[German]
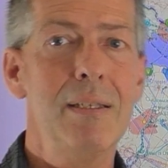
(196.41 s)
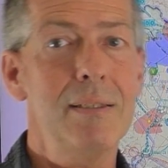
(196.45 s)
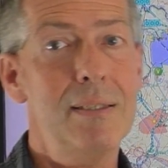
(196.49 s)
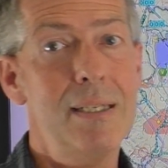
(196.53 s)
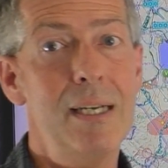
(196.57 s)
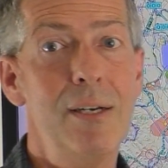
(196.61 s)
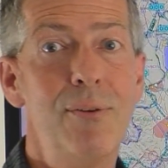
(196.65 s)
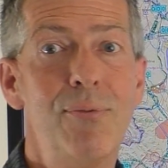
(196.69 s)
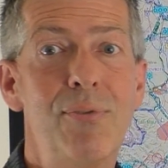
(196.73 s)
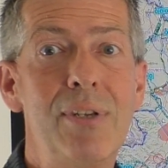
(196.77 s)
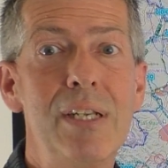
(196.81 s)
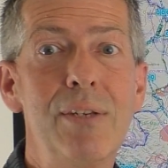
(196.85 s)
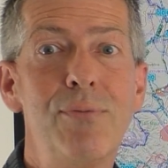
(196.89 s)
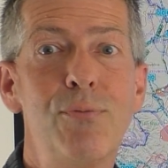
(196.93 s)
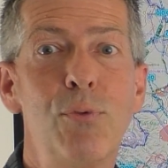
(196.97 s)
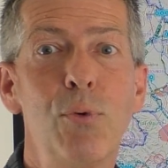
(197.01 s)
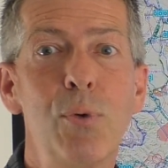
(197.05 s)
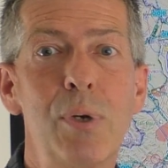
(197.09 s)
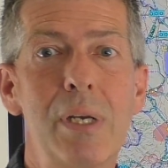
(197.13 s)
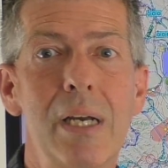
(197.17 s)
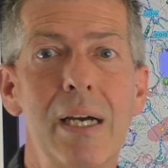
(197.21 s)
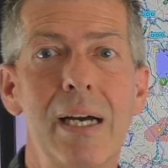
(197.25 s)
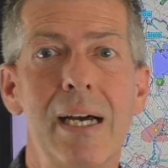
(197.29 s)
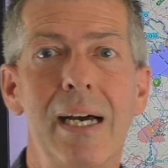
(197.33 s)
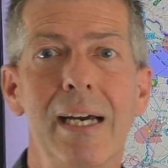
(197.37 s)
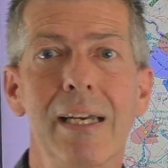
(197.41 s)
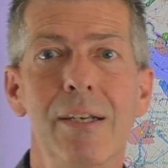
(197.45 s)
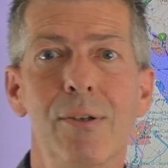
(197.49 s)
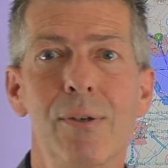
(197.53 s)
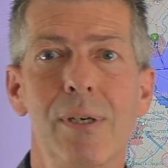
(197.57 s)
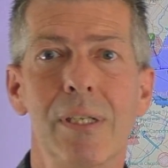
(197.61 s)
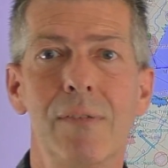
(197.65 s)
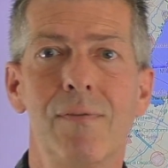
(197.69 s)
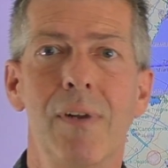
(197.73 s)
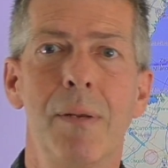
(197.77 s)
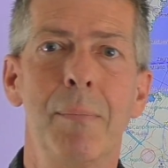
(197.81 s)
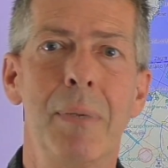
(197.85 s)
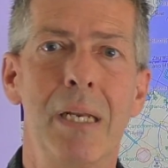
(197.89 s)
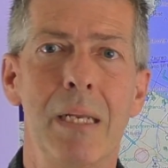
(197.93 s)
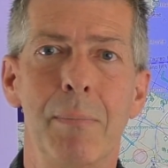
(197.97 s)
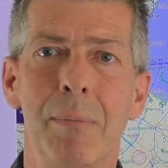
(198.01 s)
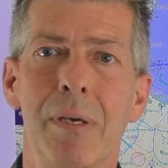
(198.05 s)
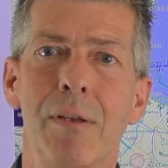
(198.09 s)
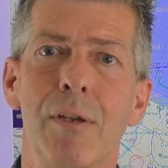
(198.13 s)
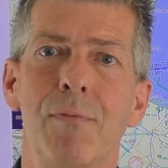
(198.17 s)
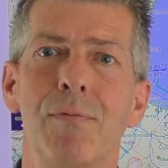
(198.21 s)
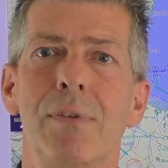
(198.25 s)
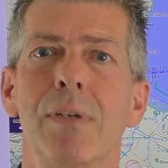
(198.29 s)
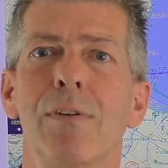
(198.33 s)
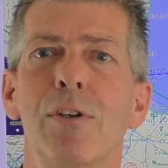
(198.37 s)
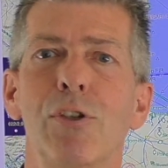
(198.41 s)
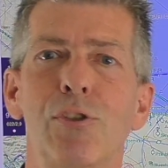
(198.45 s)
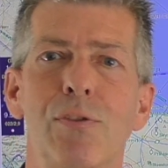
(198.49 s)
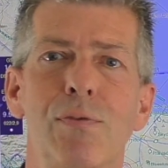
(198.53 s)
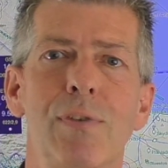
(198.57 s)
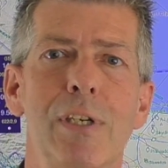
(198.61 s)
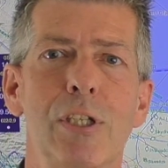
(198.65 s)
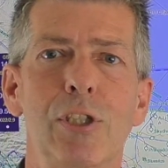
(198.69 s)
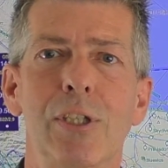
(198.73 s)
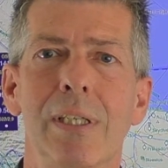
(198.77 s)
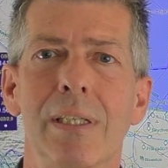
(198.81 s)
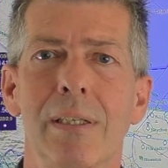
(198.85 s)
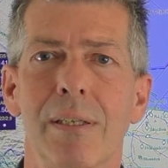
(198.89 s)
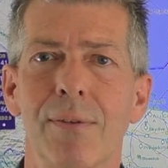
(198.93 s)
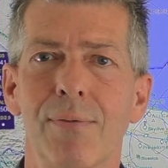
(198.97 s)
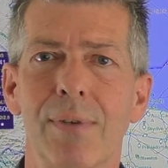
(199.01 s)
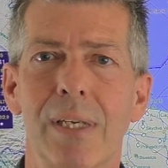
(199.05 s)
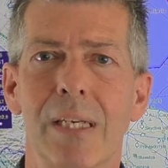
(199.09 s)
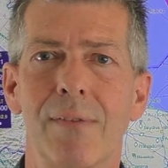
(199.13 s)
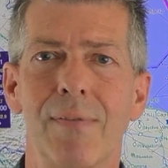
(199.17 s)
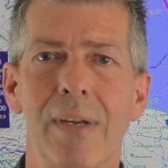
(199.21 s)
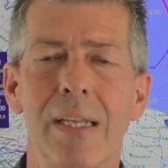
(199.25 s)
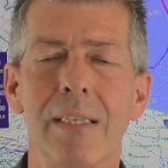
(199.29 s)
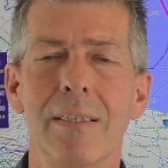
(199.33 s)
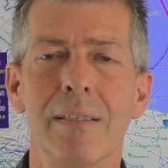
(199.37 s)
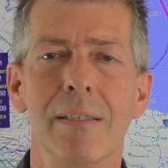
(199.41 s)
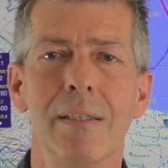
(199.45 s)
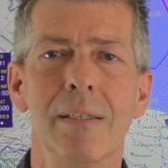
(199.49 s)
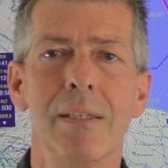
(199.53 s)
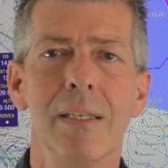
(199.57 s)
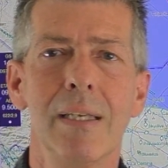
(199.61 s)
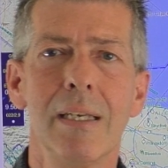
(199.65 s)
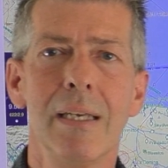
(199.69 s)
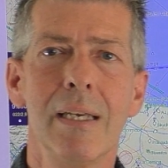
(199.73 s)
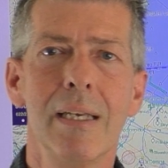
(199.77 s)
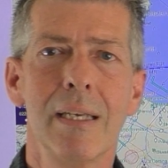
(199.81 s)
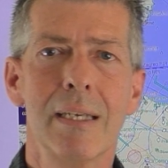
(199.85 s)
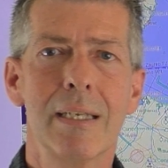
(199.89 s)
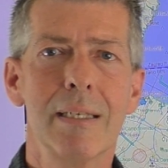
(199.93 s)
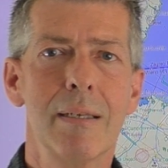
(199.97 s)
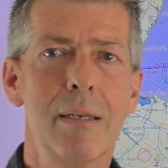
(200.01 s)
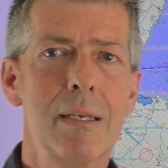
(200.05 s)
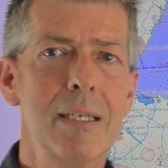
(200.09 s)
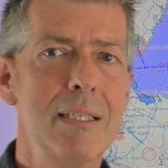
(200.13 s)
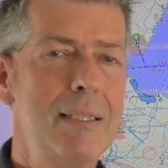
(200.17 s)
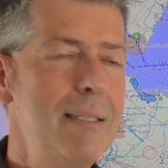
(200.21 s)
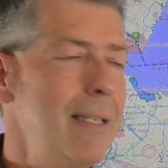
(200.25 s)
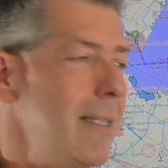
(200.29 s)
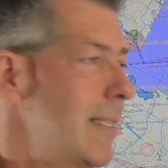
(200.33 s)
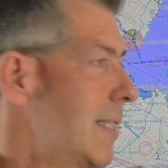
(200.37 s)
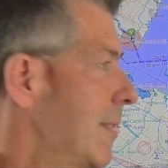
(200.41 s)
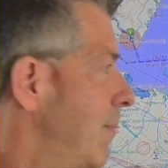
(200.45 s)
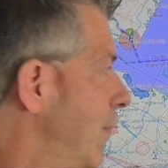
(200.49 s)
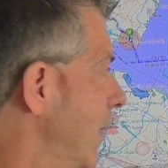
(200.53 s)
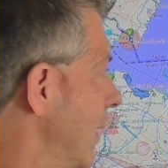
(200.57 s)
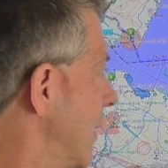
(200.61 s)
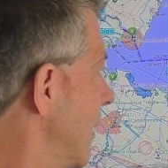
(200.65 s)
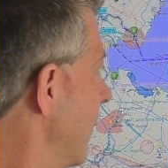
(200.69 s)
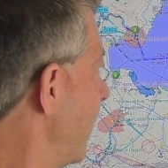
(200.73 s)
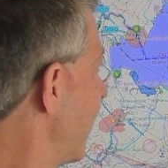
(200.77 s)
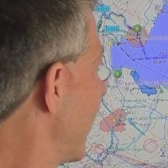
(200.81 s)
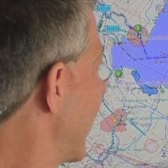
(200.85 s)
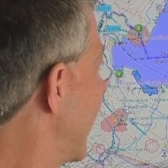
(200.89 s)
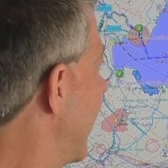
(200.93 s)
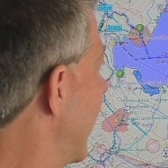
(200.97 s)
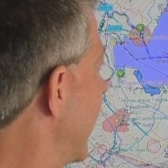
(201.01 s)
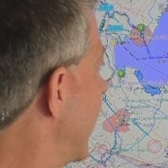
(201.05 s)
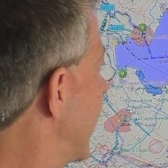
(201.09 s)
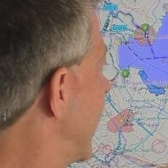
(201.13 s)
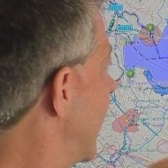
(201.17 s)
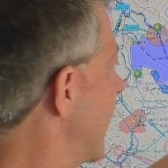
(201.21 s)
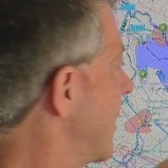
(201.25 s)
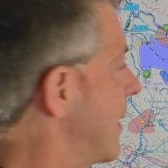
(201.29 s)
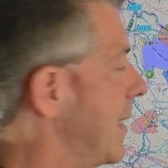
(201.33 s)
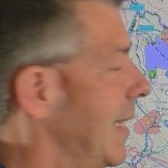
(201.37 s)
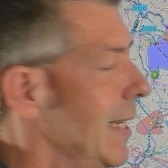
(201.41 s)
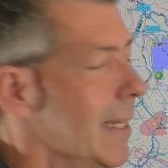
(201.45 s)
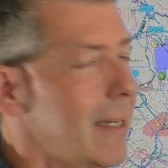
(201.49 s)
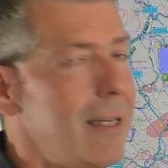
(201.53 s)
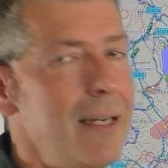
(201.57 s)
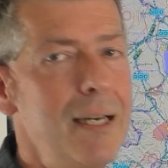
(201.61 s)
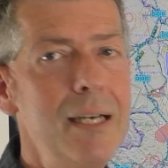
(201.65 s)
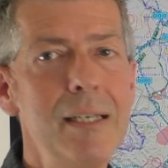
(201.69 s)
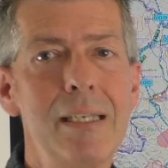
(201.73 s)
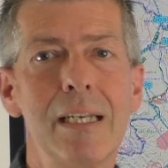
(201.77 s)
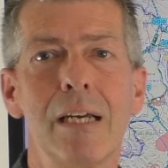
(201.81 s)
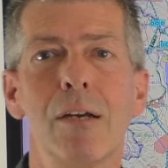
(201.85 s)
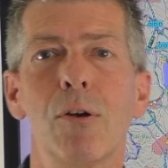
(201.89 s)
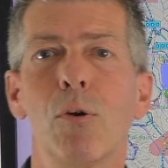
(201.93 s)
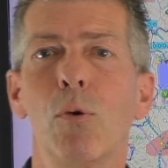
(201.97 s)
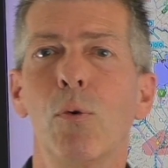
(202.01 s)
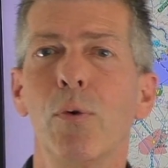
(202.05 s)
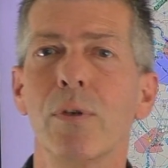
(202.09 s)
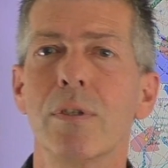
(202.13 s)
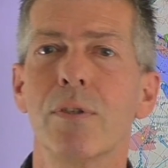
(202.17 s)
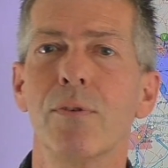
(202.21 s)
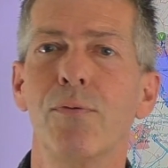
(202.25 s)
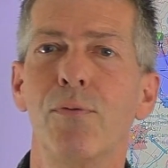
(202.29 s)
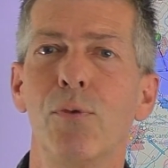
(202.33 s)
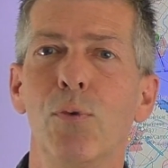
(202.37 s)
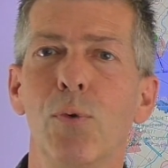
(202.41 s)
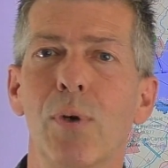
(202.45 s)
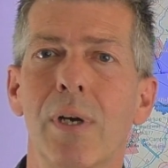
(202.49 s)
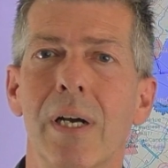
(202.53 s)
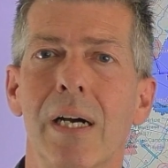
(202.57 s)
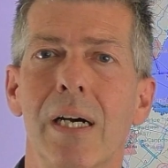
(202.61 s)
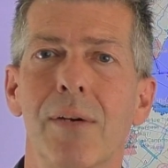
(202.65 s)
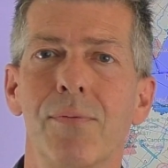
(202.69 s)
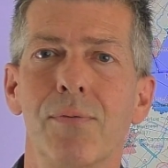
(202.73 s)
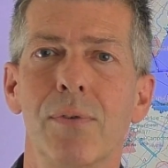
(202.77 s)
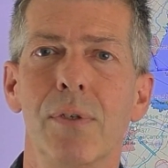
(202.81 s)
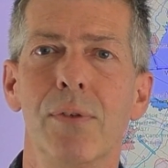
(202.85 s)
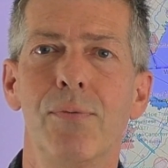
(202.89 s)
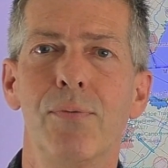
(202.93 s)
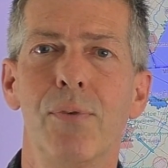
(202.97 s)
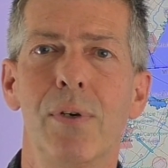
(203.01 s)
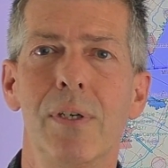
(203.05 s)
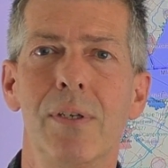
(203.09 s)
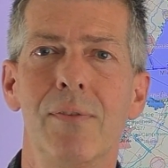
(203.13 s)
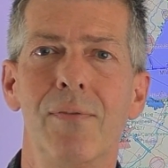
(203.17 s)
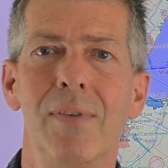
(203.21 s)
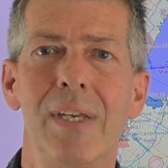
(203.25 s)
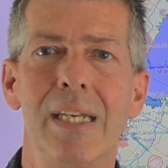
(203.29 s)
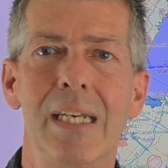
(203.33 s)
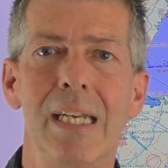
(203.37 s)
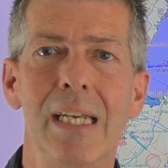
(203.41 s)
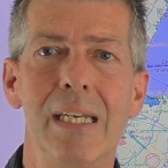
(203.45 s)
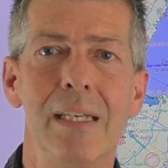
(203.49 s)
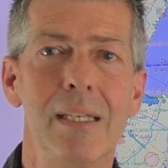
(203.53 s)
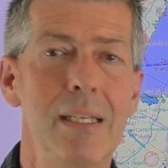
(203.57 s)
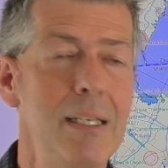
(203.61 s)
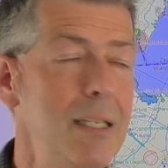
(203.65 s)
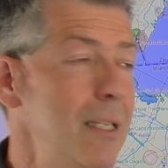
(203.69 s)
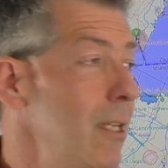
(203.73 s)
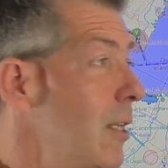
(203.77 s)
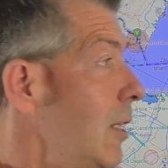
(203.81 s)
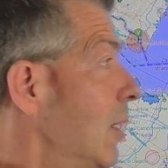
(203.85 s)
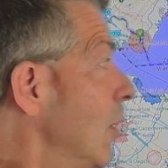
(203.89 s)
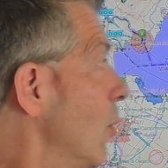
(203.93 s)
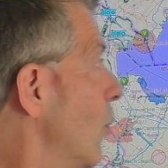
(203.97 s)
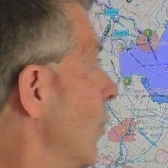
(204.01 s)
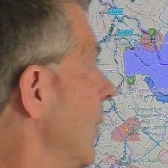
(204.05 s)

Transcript: Ist halt viel Funkerei dort, weil man immer auf die verschiedenen Frequenzen gesetzt wird. Dann Tessera, der große Flughafen von Venedig.